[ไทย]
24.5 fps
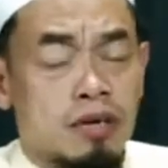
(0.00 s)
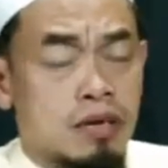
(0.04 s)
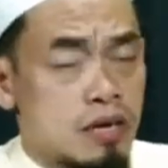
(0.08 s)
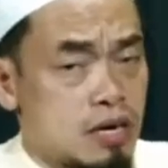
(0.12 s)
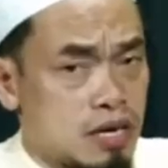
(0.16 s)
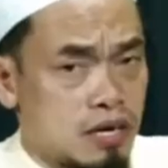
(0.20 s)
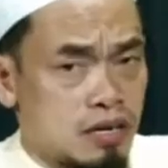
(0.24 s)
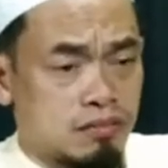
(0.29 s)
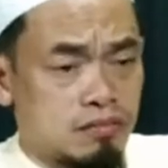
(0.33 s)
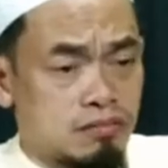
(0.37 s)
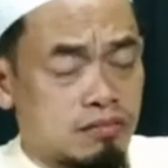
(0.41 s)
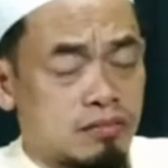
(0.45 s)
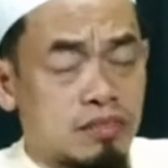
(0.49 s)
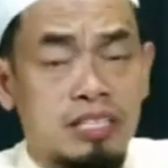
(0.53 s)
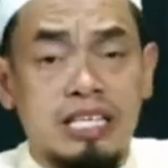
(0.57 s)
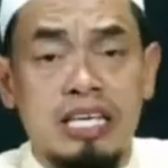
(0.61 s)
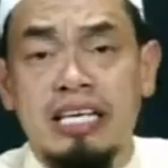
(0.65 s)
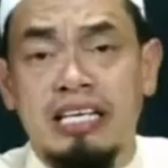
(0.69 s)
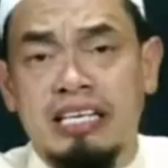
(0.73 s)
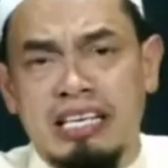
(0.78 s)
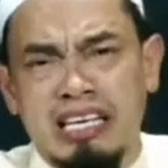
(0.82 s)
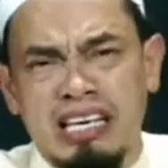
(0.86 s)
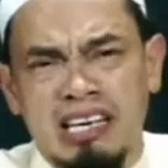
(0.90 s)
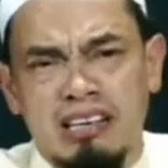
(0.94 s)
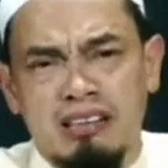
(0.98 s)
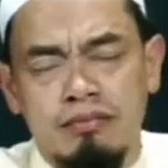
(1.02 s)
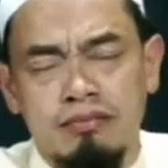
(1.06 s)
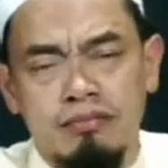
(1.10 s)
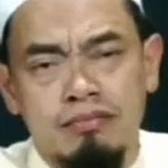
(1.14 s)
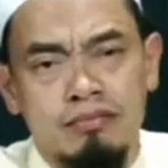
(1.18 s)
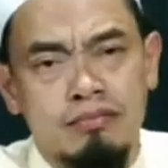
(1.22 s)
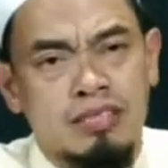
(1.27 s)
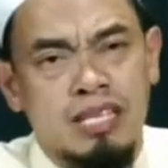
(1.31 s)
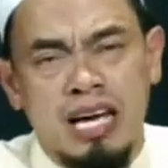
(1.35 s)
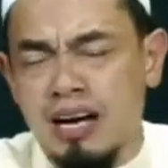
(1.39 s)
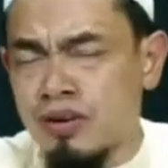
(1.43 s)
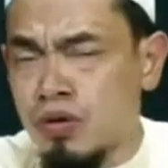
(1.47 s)
หนึ่งขี้เกียจ
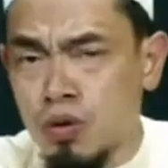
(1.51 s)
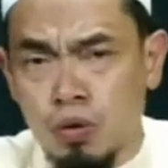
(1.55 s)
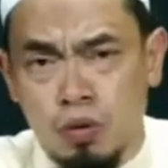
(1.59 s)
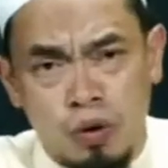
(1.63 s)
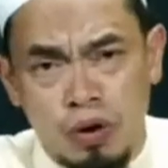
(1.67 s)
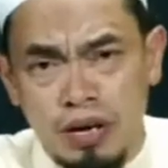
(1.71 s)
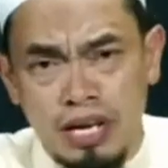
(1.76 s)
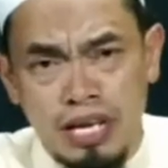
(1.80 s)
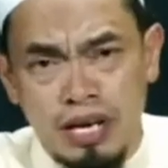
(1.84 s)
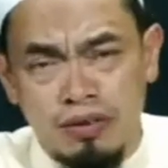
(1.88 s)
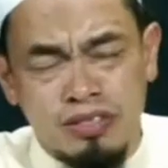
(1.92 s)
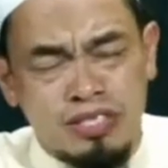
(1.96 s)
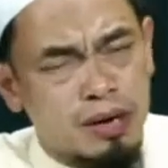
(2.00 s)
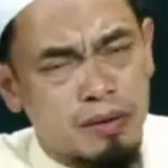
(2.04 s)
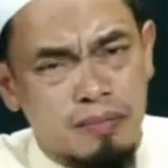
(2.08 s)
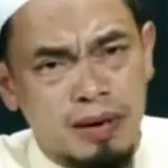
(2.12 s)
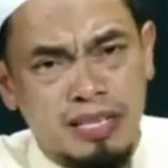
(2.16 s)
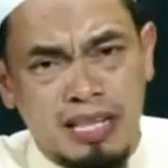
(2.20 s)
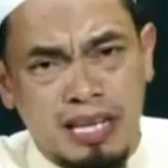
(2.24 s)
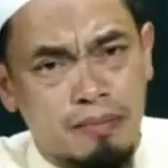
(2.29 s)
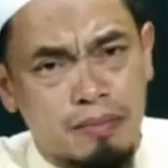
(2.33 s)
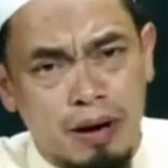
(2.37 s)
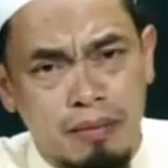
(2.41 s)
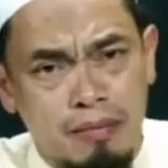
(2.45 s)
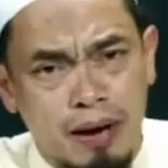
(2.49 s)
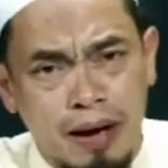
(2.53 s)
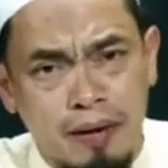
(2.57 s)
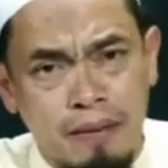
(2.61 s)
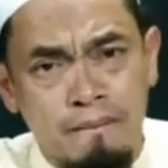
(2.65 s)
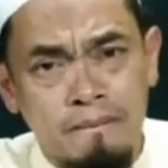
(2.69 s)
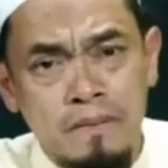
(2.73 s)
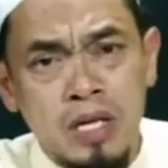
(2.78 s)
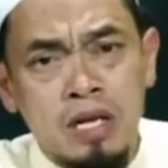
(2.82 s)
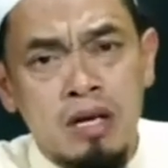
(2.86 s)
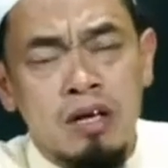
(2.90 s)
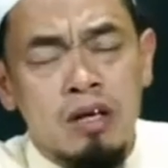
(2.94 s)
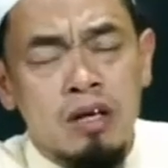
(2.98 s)
ถ้าอยู่คนเดียวจะไม่ทำอามัน
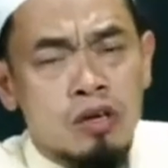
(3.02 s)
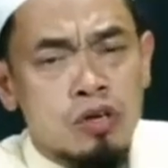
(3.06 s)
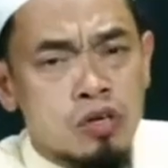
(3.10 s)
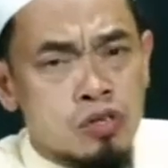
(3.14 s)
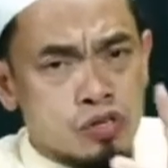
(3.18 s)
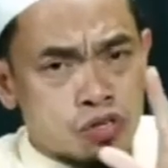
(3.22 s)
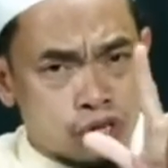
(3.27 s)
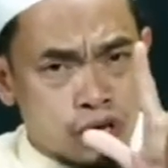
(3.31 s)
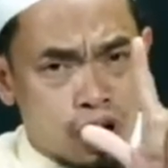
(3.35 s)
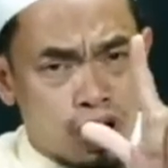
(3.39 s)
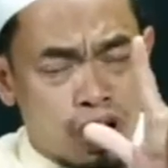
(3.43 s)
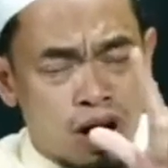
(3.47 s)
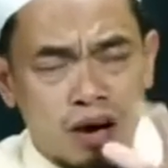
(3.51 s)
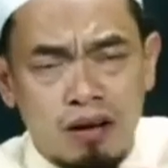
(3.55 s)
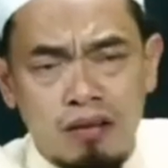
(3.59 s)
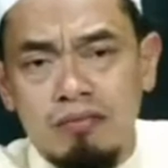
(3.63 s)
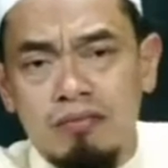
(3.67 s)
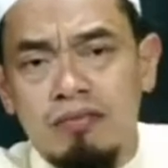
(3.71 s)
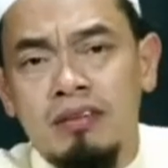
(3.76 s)
สอง